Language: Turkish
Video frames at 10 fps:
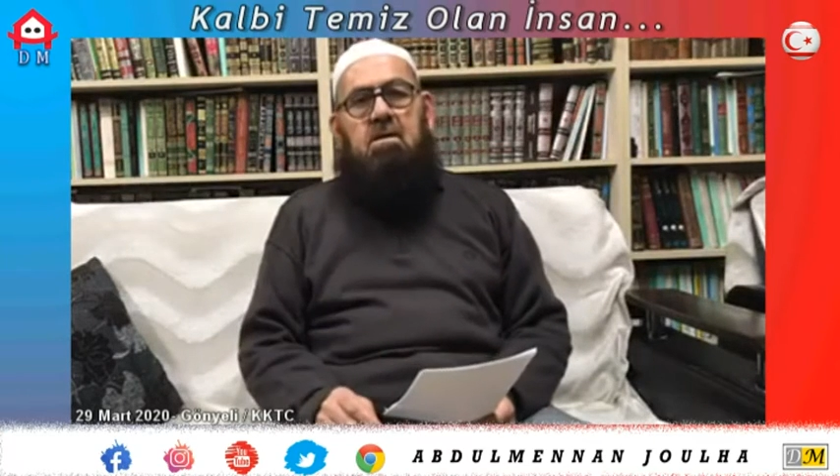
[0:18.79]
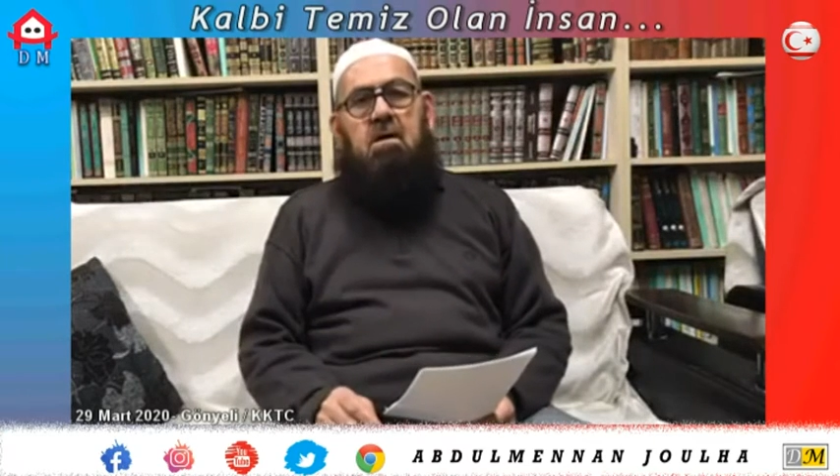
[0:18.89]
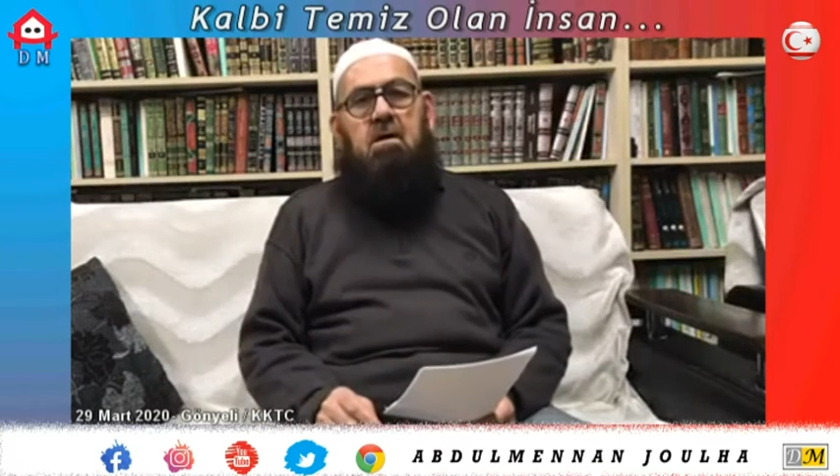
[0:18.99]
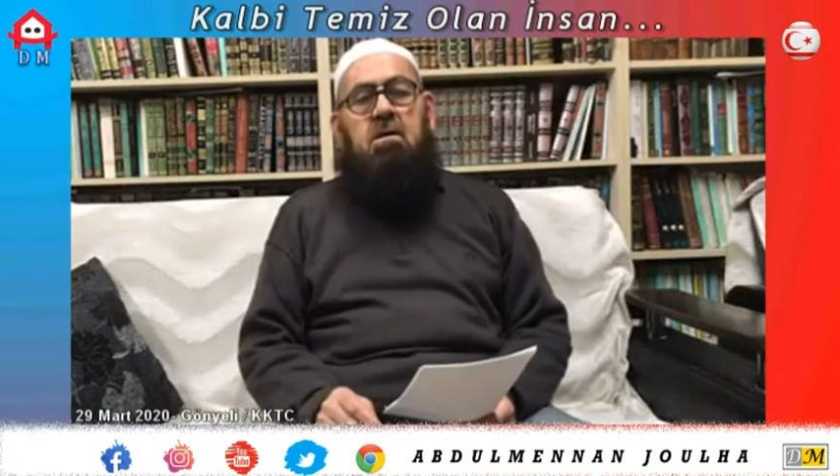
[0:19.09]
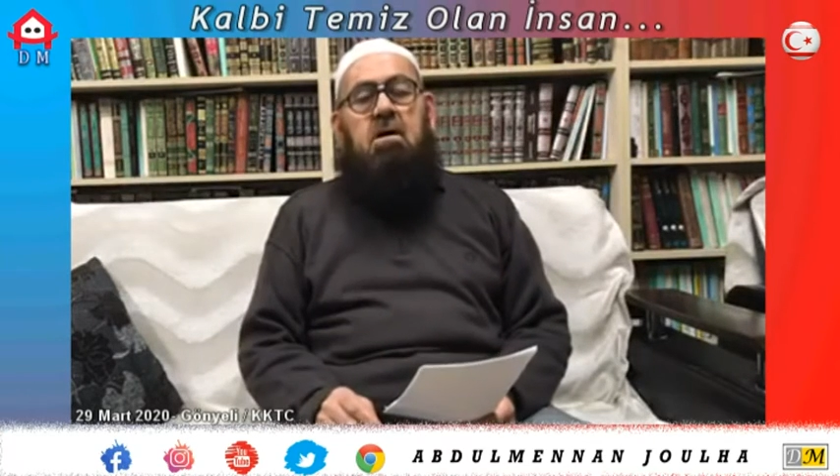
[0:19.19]

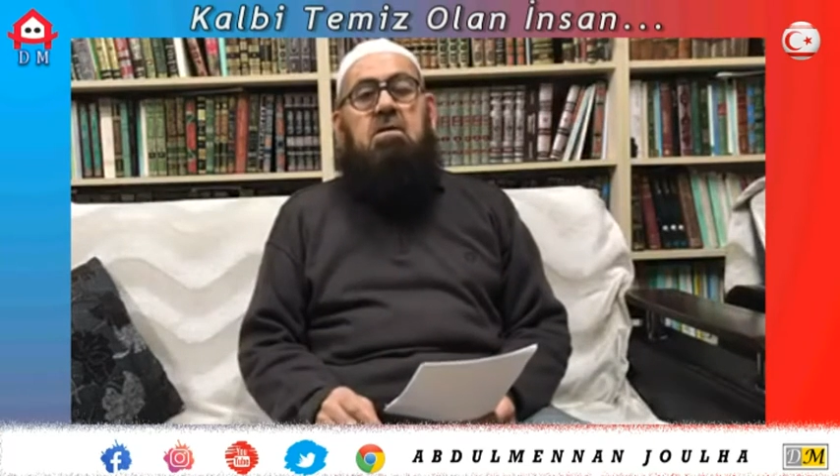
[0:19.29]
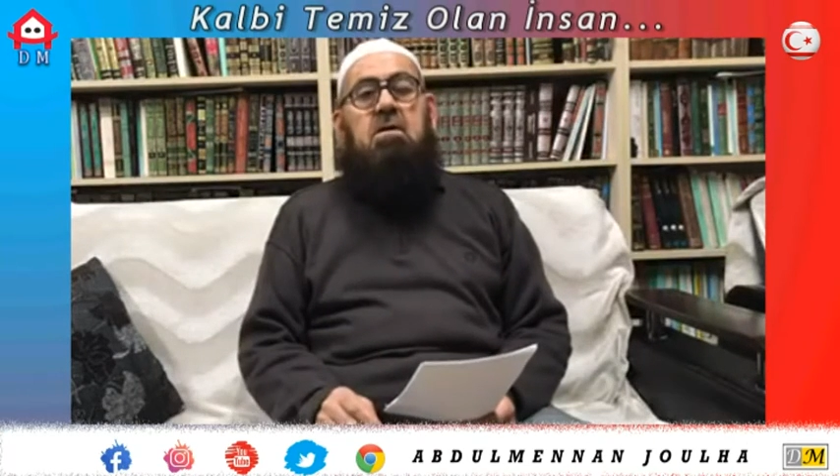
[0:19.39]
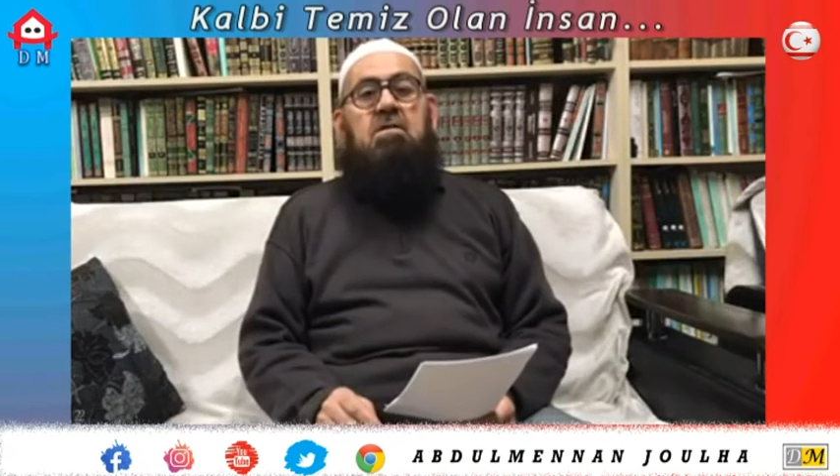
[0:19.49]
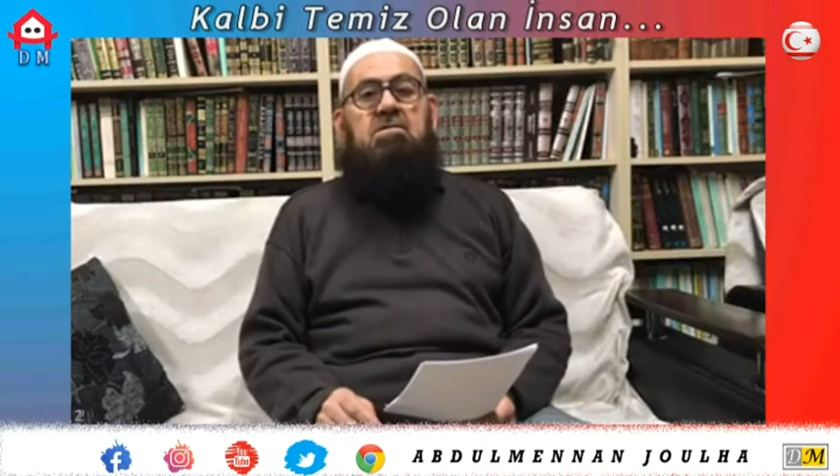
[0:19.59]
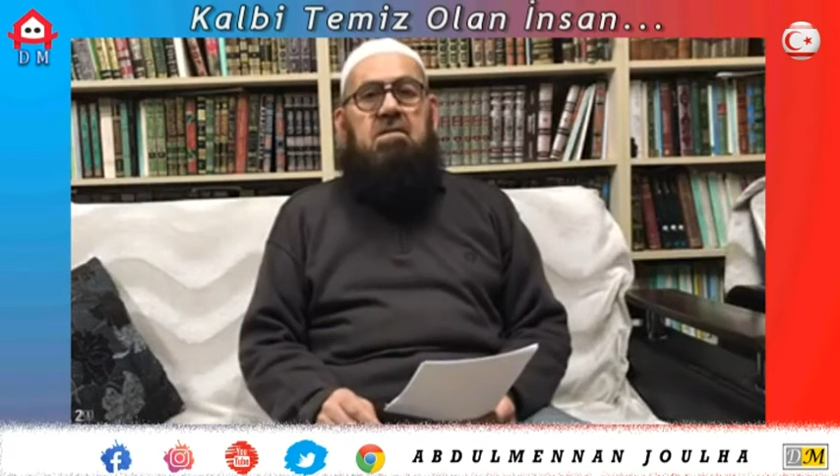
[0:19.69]
Allah'ı
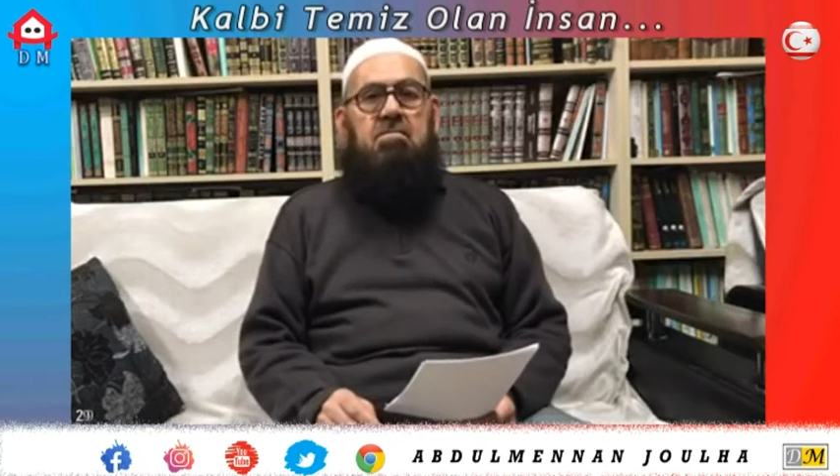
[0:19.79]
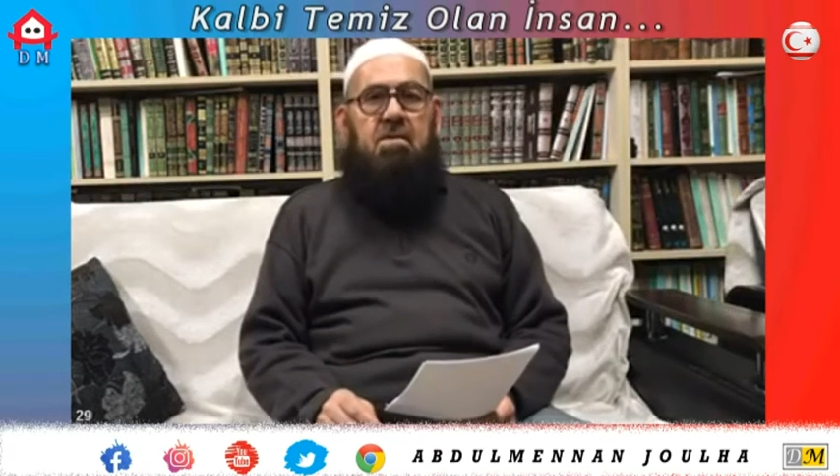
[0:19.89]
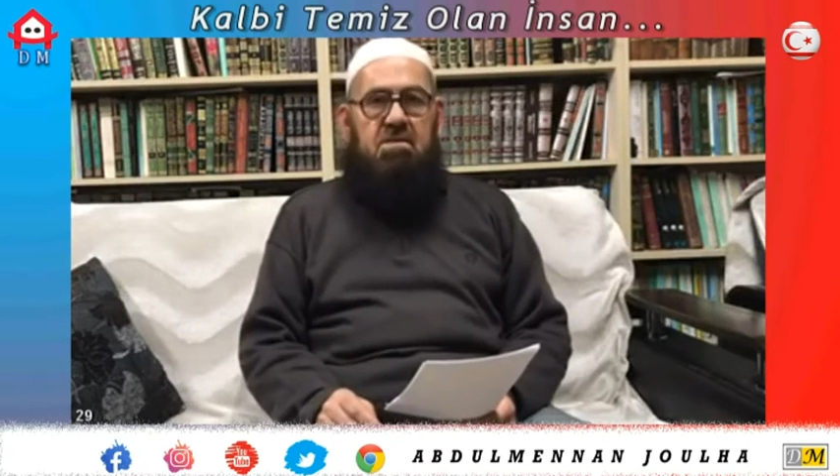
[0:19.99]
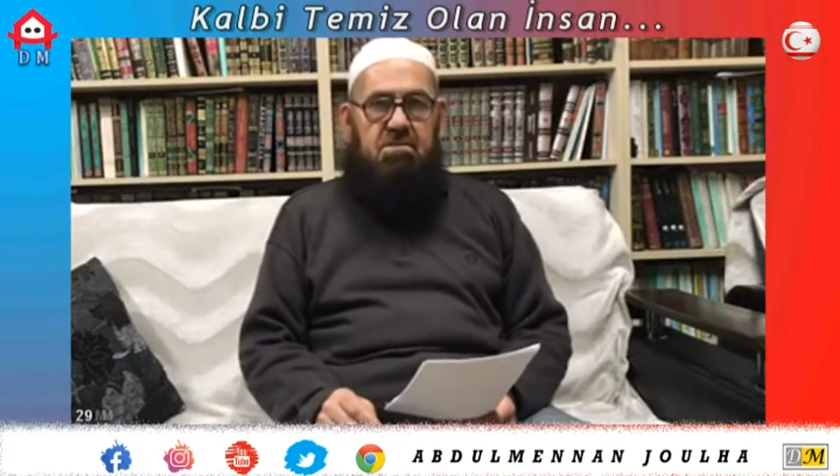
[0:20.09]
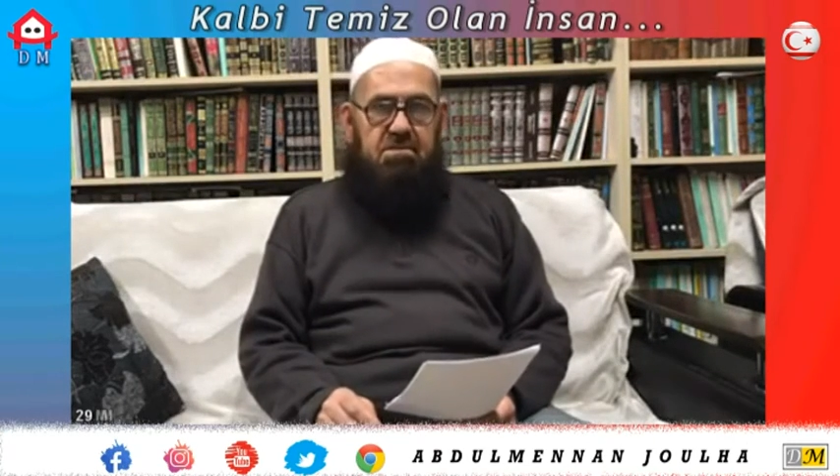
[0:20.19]
razı
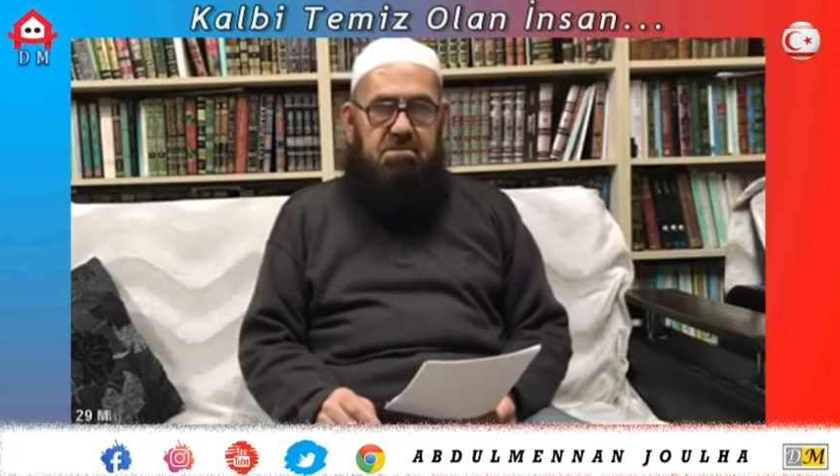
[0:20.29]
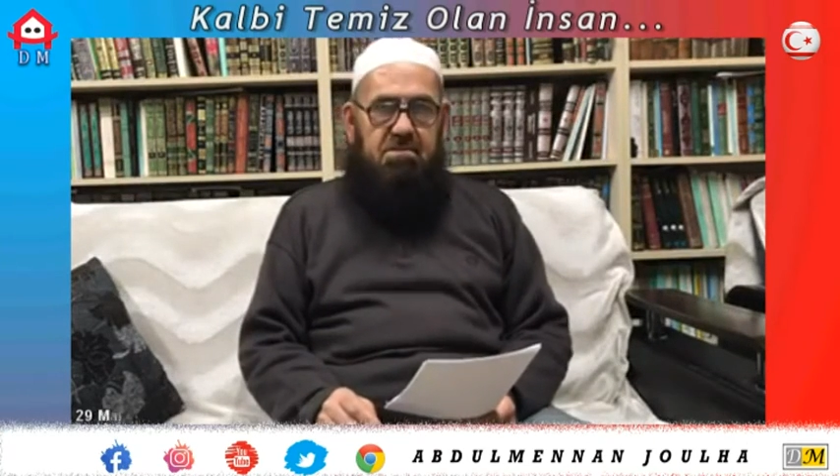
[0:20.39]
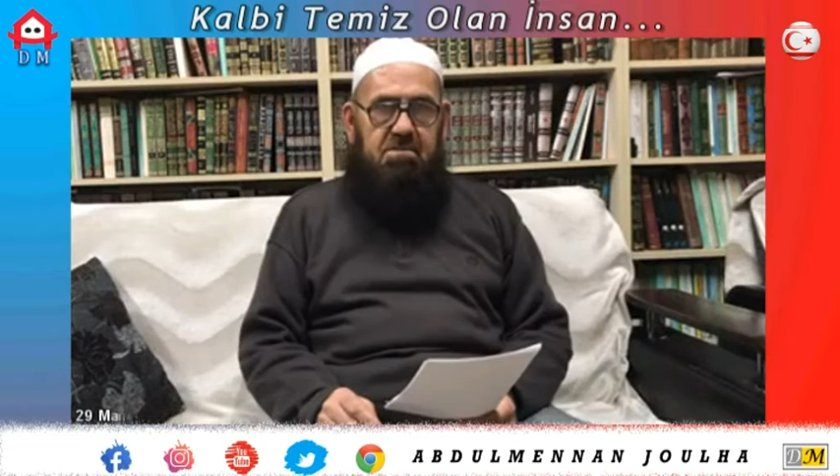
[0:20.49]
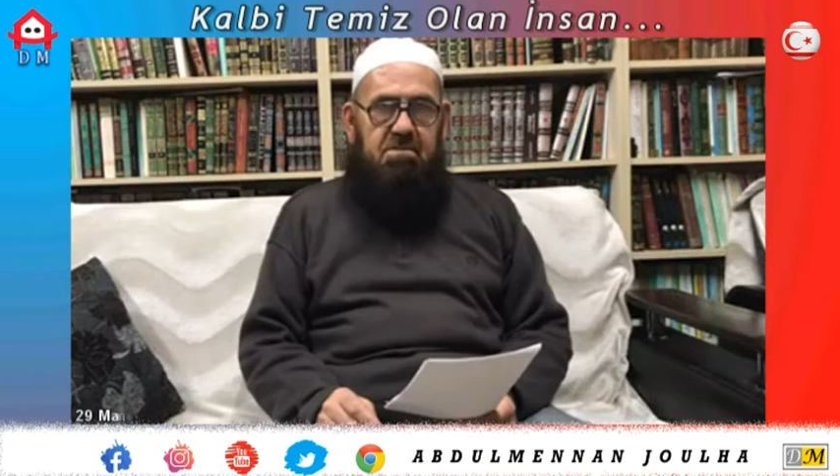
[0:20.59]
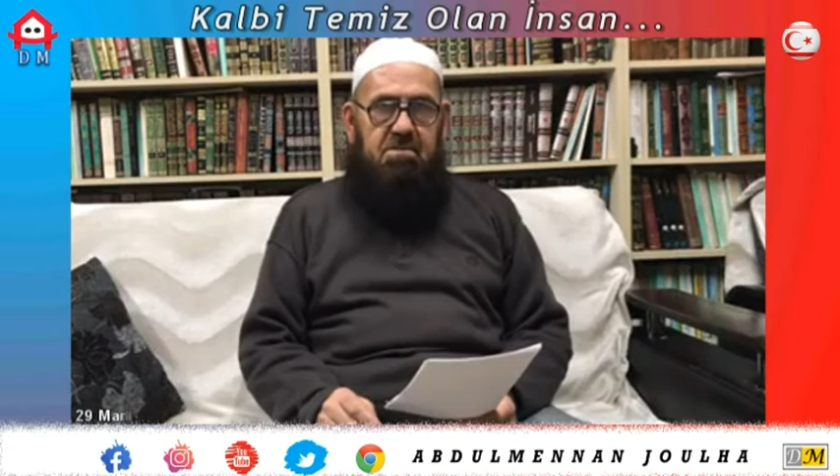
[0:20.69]
etmektir.